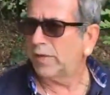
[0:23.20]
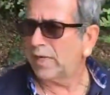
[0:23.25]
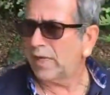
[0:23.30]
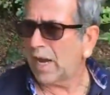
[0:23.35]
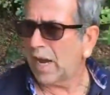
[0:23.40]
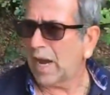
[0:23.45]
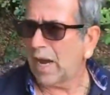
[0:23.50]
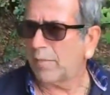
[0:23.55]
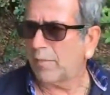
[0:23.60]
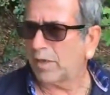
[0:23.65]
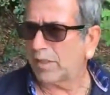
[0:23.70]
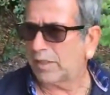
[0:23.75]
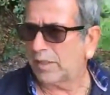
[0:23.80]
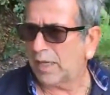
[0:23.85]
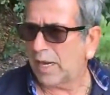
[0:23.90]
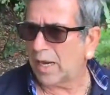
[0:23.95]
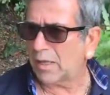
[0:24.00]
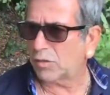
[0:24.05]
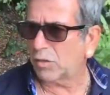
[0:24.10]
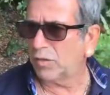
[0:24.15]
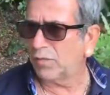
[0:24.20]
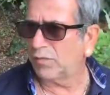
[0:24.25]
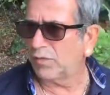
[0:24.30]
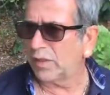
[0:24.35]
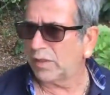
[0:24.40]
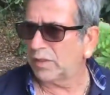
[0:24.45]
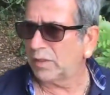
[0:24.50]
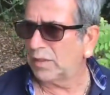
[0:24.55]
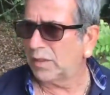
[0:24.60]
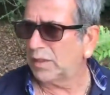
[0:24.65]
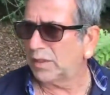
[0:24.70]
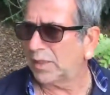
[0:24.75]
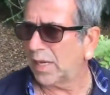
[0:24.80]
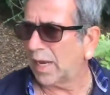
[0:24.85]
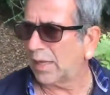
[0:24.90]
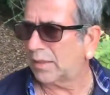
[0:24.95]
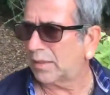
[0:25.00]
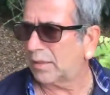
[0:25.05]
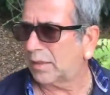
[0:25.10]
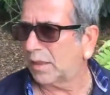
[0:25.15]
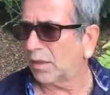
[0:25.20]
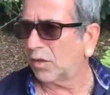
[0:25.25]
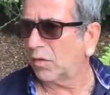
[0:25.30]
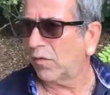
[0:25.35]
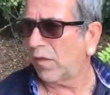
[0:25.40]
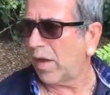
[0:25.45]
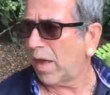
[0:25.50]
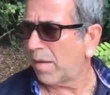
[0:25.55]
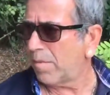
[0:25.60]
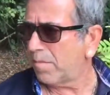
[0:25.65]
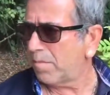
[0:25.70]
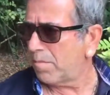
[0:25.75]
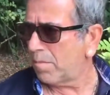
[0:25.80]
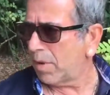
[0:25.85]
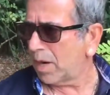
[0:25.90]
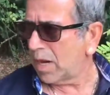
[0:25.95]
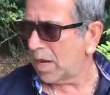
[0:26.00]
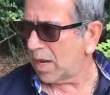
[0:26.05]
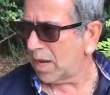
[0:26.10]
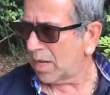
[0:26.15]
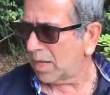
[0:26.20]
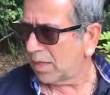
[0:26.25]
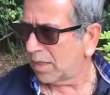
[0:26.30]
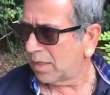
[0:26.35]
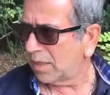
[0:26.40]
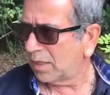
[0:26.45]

vediamo al teatro il 27 novembre.